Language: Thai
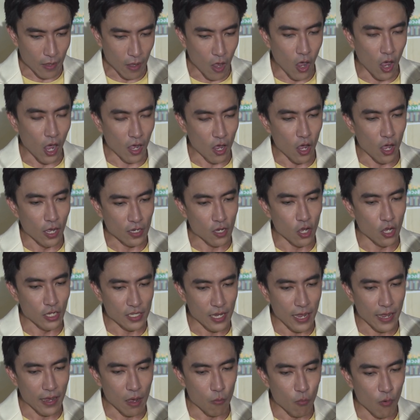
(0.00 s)
ขอขอขอ
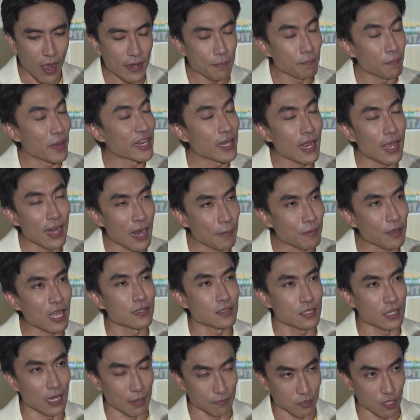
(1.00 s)
ใช้คำว่าไม่ได้รับการ
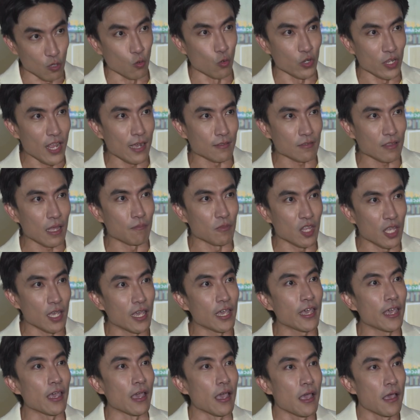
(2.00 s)
สนับสนุนอย่างเต็ม
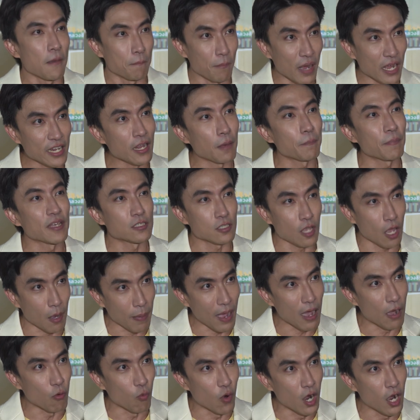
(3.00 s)
ที่ มันยังเป็นซอฟต์
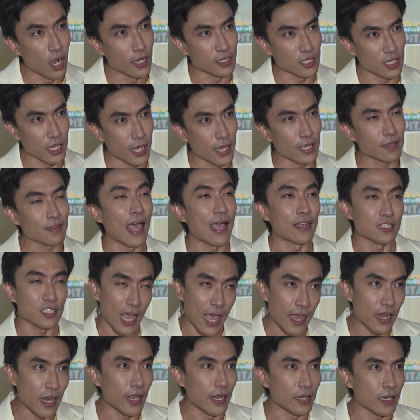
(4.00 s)
พาวเวอร์ที่ต่าง
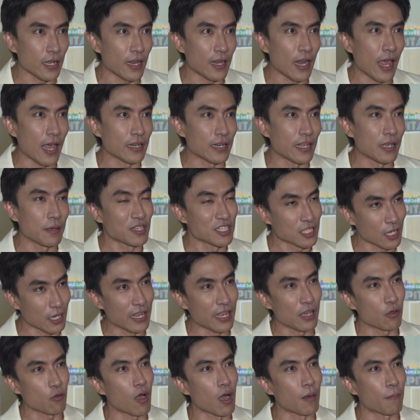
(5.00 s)
ชาติเห็นขนาดนี้มันจะ
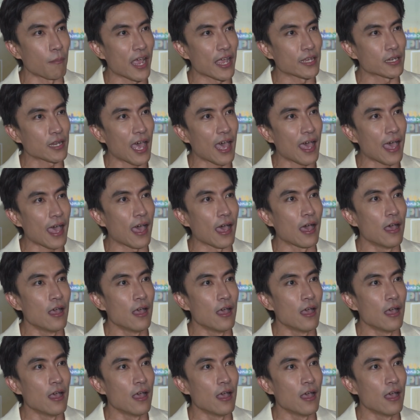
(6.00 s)
ดีกว่าไหมถ้า